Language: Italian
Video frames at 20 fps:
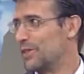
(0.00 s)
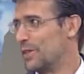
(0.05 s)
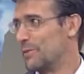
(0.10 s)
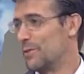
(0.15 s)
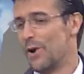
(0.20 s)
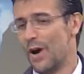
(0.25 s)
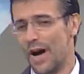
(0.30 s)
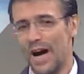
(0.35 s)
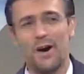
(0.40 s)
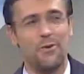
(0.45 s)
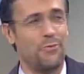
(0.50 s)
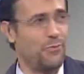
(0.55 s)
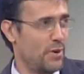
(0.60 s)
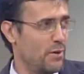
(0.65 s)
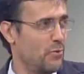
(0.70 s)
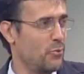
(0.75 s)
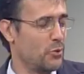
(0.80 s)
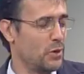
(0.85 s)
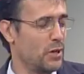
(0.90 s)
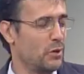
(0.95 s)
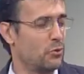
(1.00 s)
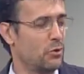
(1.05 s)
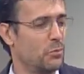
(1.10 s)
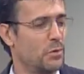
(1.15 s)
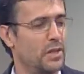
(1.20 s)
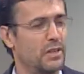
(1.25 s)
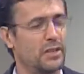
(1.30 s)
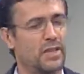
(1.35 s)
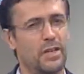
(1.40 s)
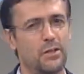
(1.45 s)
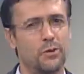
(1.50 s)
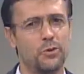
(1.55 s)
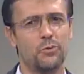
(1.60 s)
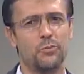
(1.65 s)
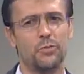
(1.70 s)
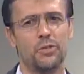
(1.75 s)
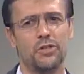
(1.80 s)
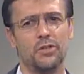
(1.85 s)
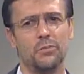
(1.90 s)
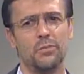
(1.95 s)
noi siamo a favore naturalmente del taglio delle
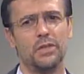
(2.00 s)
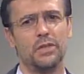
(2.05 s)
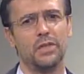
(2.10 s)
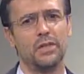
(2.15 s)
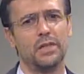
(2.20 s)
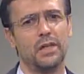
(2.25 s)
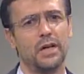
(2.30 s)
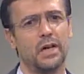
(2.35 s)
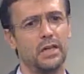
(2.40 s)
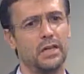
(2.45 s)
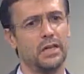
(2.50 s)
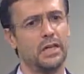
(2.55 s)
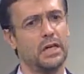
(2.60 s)
spese certo, militari.